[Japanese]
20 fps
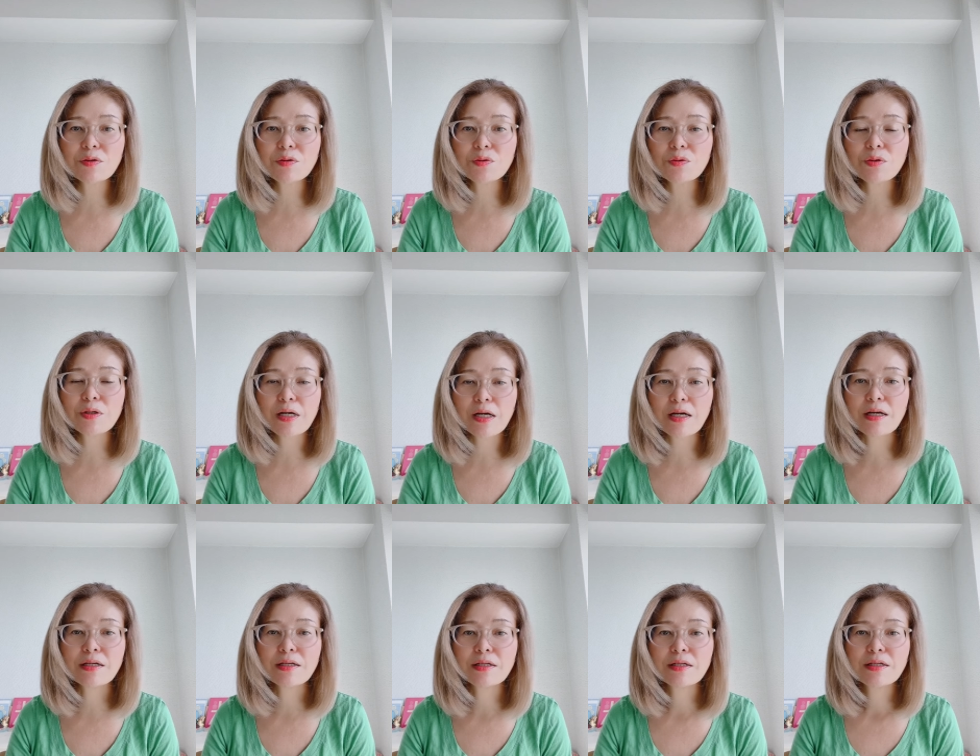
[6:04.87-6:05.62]
こと
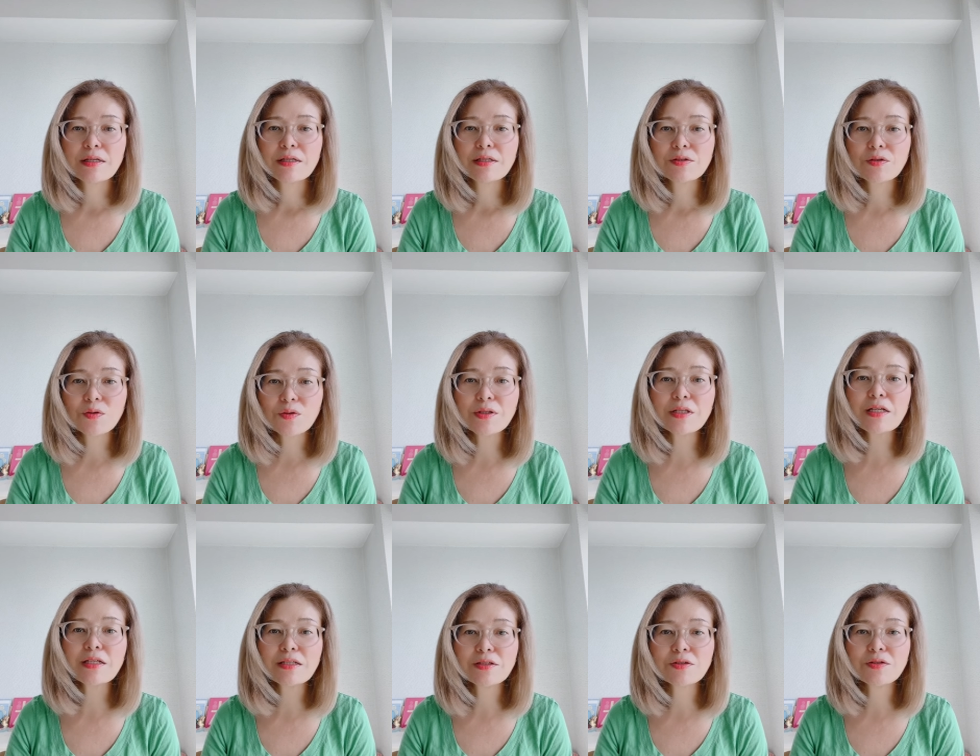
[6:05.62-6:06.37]
がそん
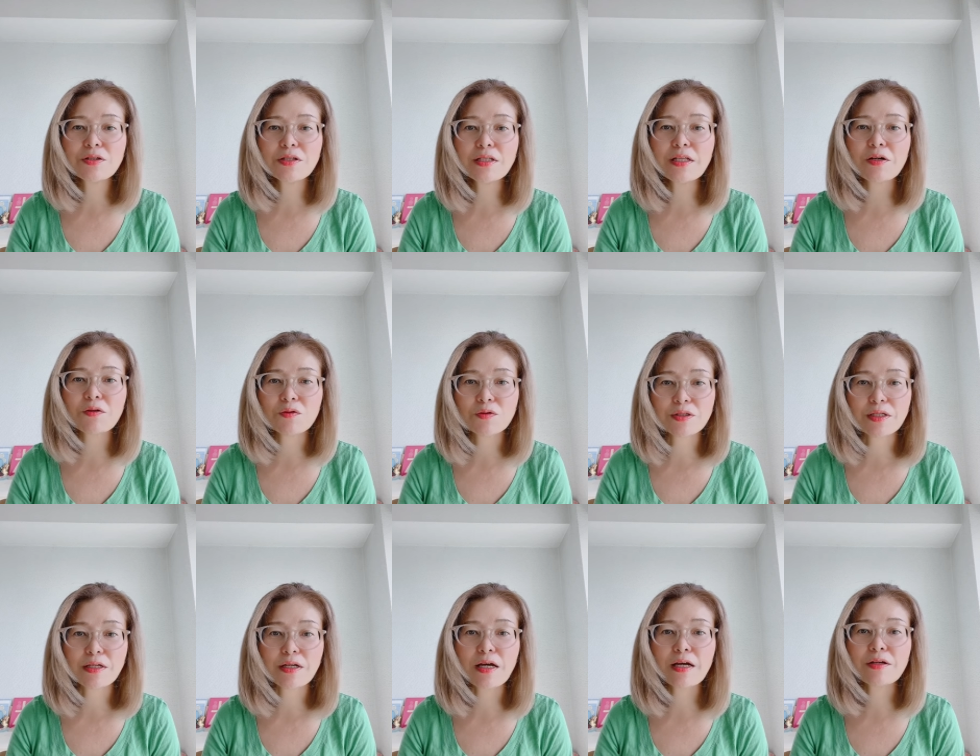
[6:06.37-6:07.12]
なに好きな子
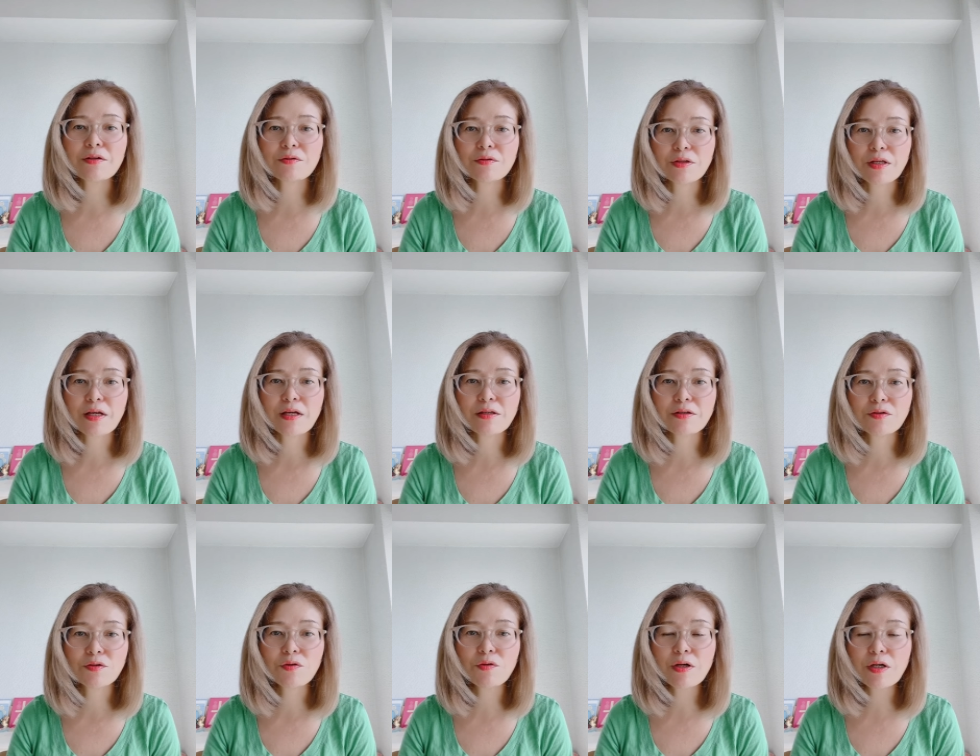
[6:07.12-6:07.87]
じゃないので
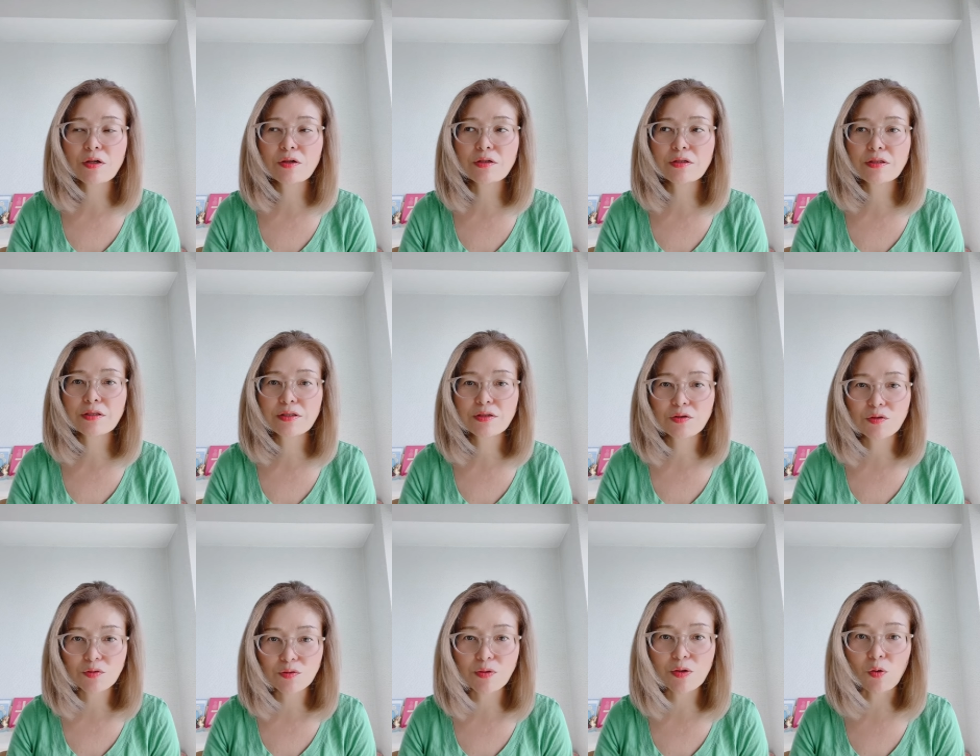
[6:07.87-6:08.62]
それは
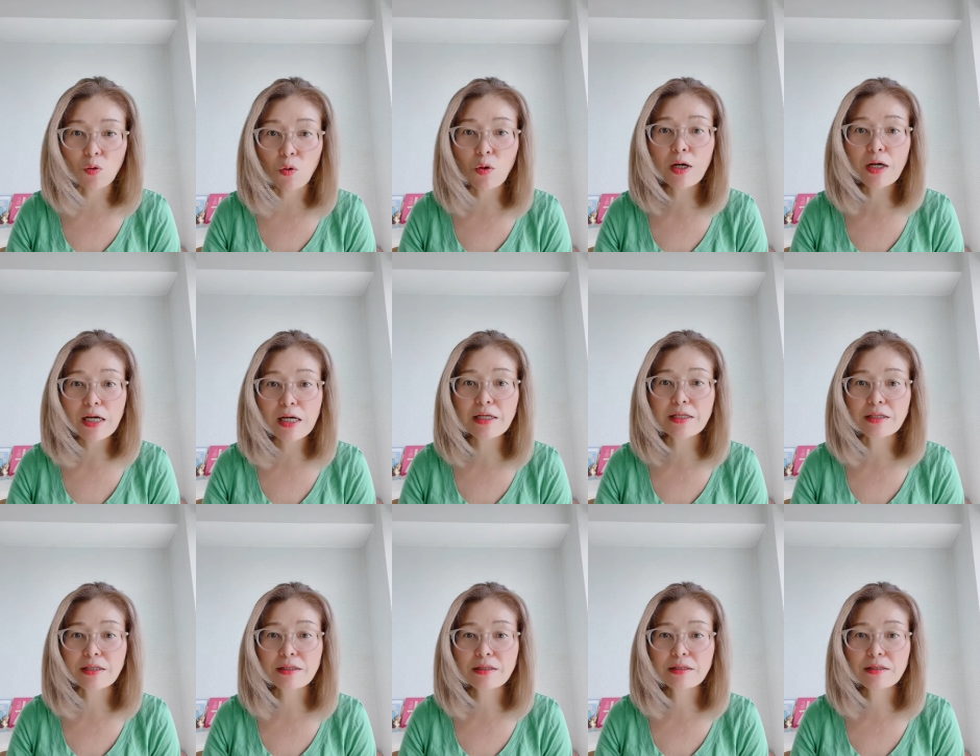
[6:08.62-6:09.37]
ちょっと怖が
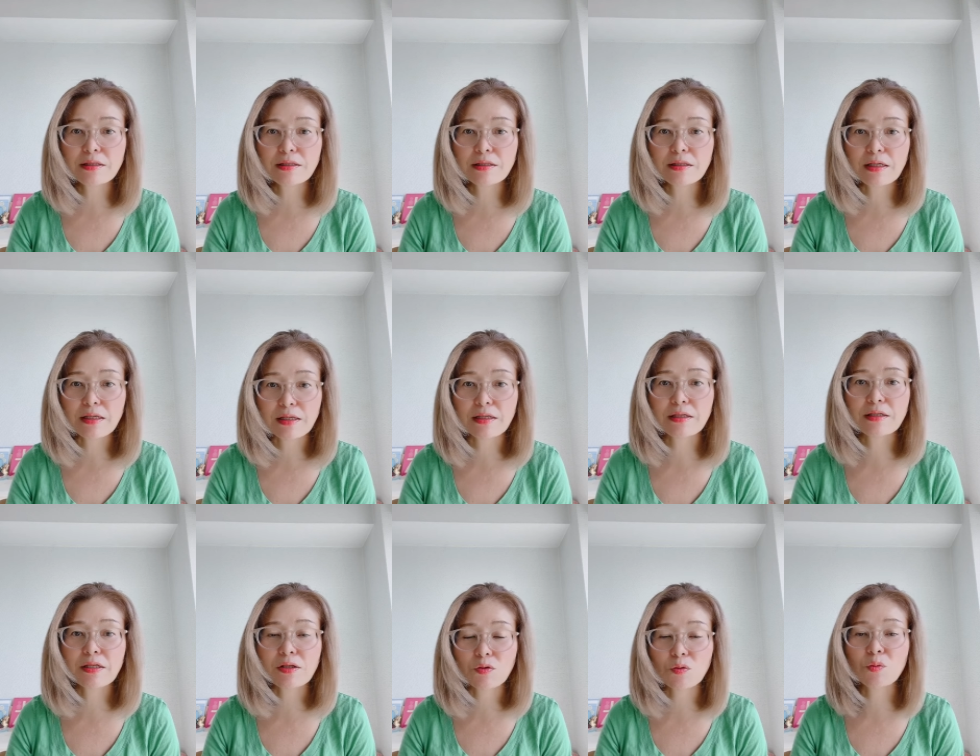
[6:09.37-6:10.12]
りだか
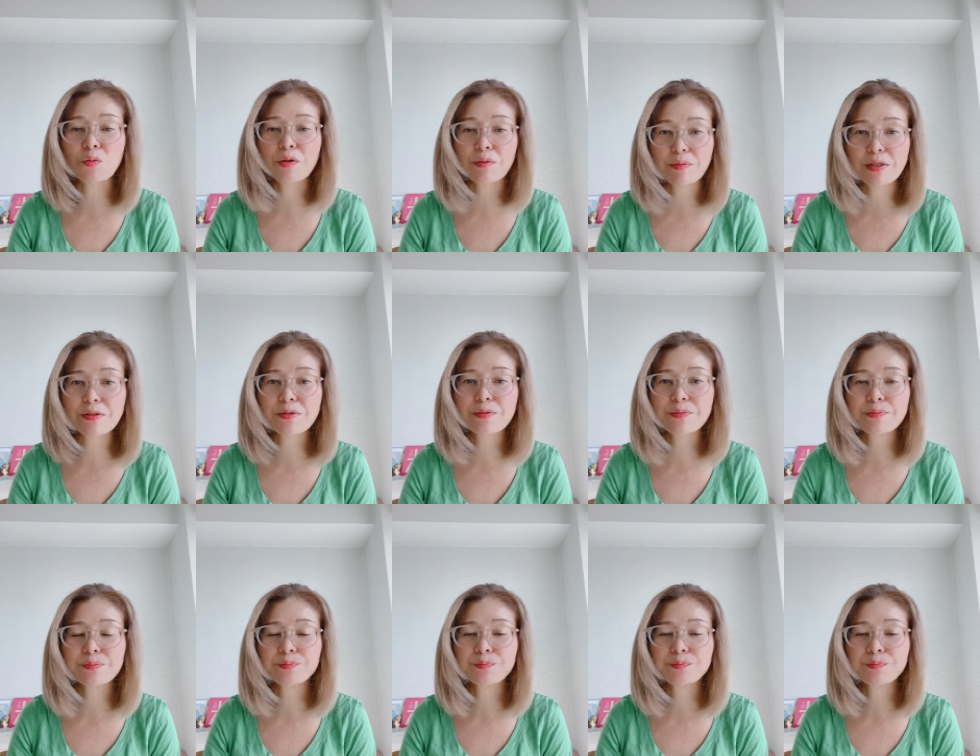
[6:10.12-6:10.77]
らだと思います。